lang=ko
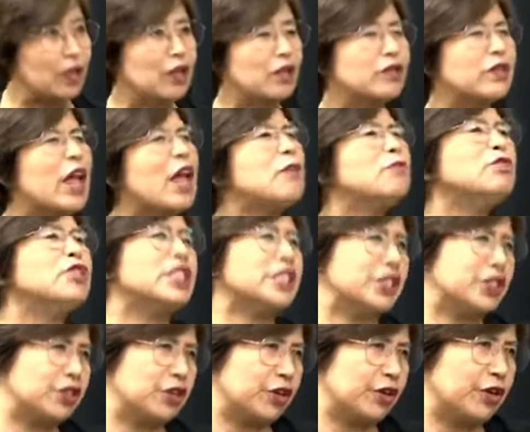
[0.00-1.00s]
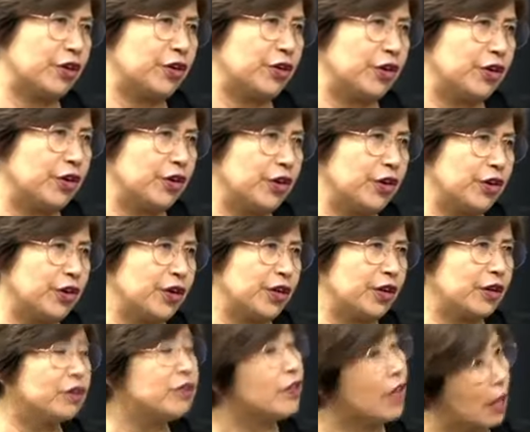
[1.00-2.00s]
뇌물이죠. 음.
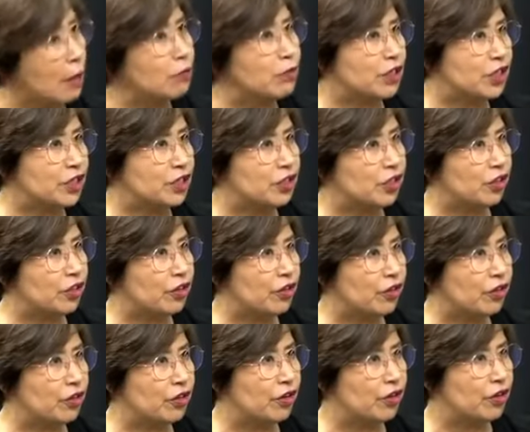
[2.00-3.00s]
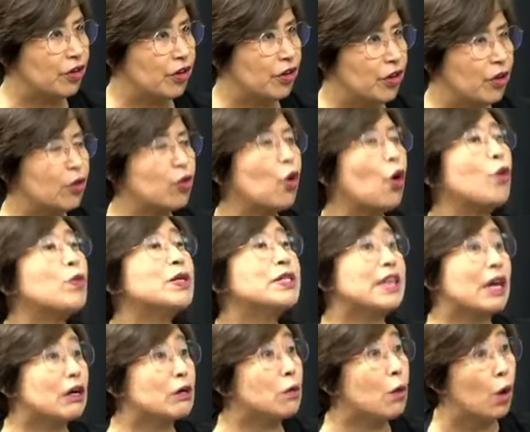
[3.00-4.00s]
그건 뇌물이죠. 로비
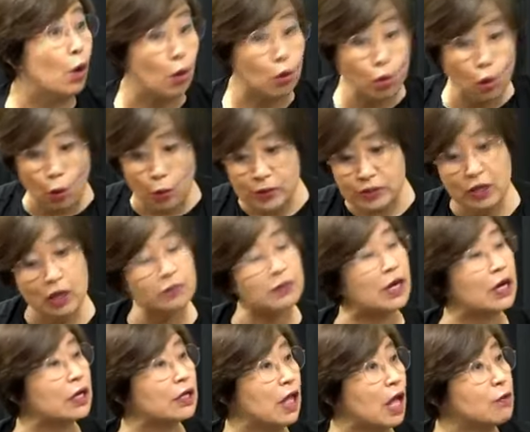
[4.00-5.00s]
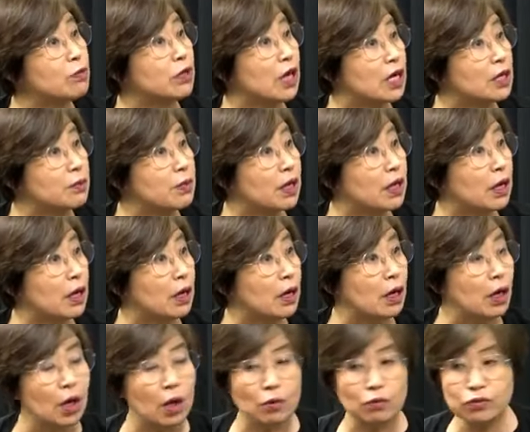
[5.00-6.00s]
자금, 로비 자금이라는 뇌물 아닙니까?
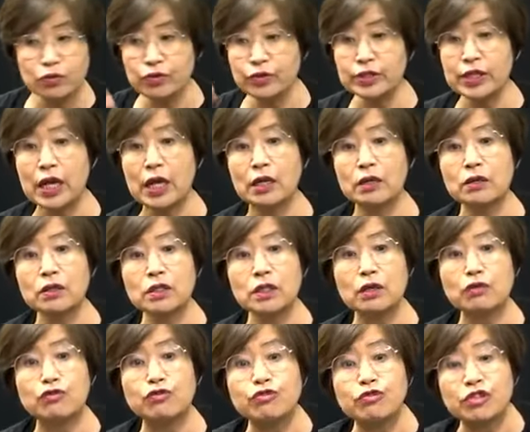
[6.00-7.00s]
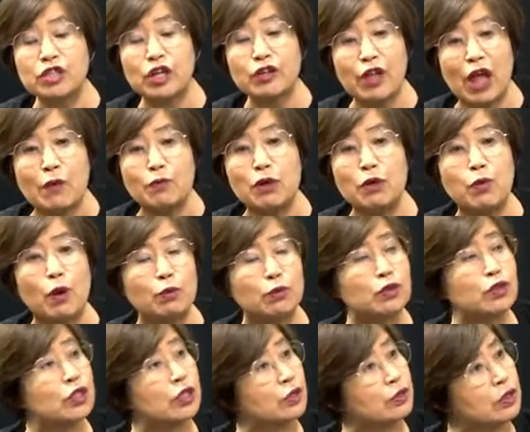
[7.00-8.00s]
문재인은 이게 국제
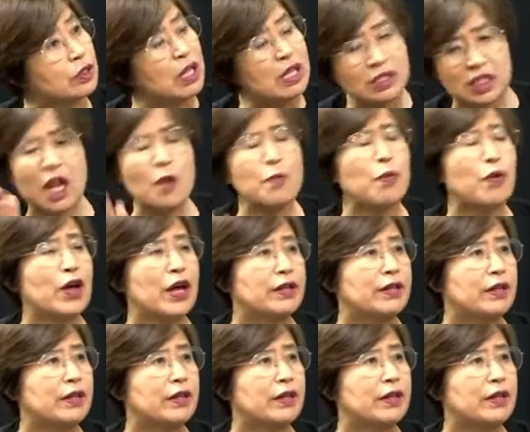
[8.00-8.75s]
뇌물범으로 이거는 체포해야